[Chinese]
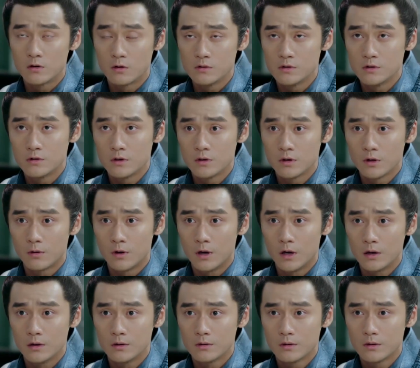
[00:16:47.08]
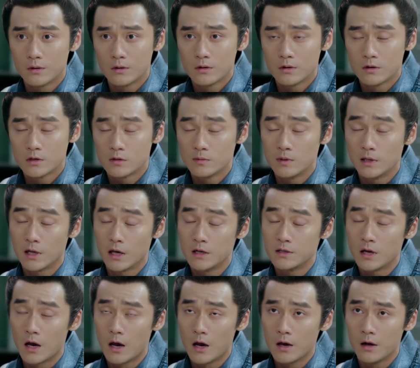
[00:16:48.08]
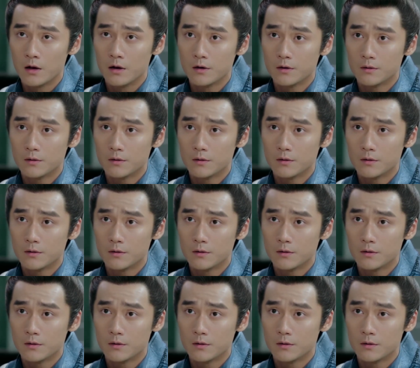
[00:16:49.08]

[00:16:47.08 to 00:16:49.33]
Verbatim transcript: 帚自珍的话，是不是也太狭隘了？